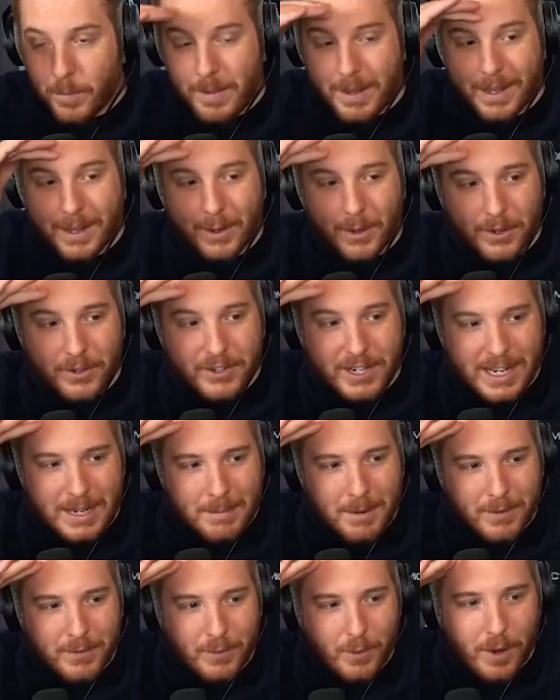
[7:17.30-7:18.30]
mein Gott, stell dir
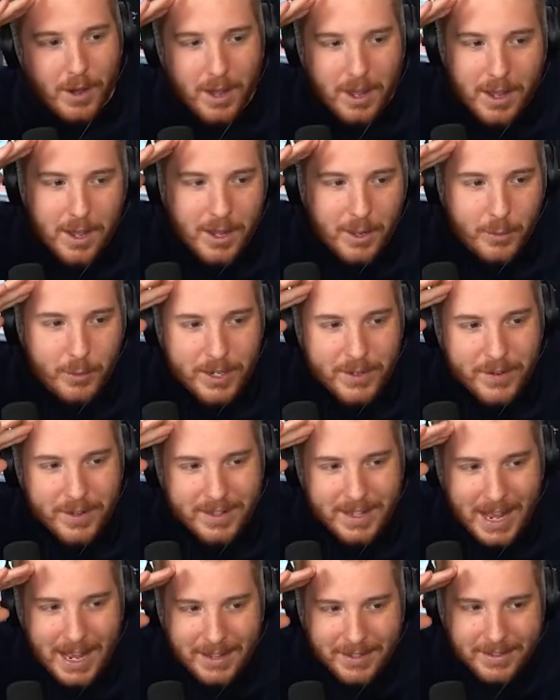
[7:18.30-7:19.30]
mal vor, du
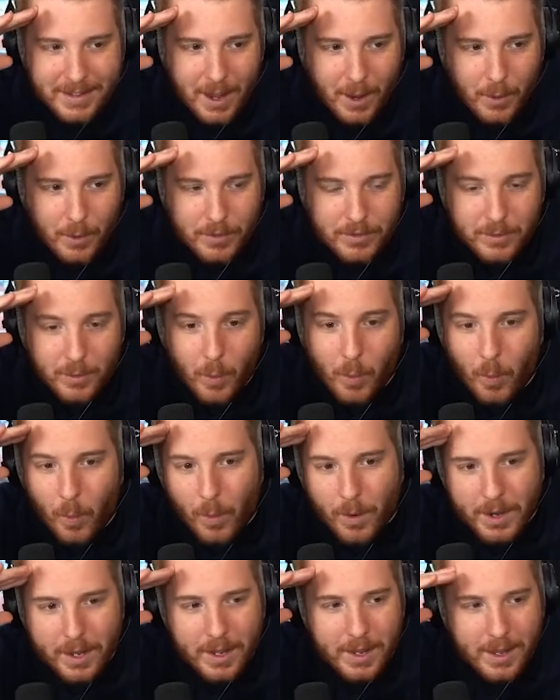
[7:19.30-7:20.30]
lieferst Essen aus
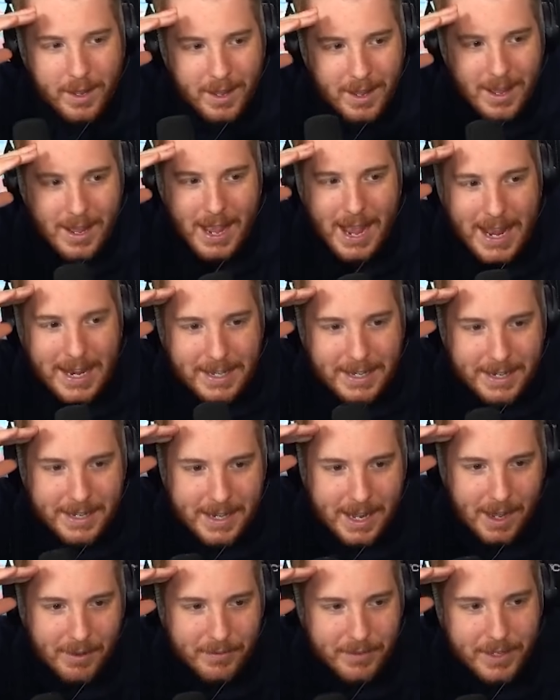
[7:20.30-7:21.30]
ohne
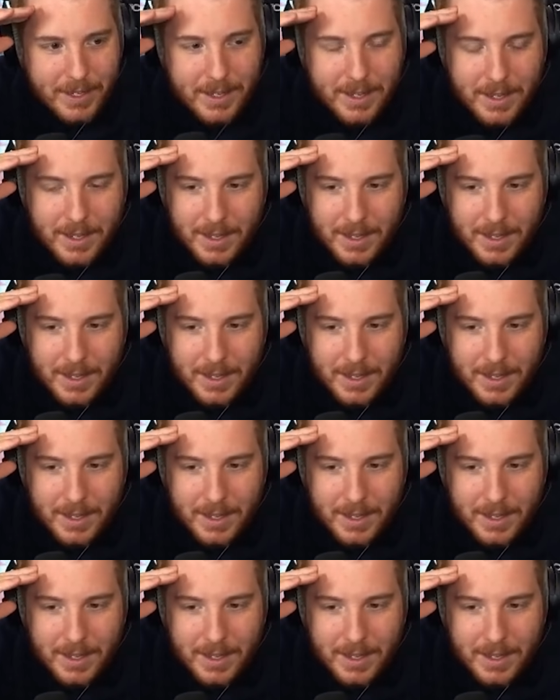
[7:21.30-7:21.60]
Handy-Navi.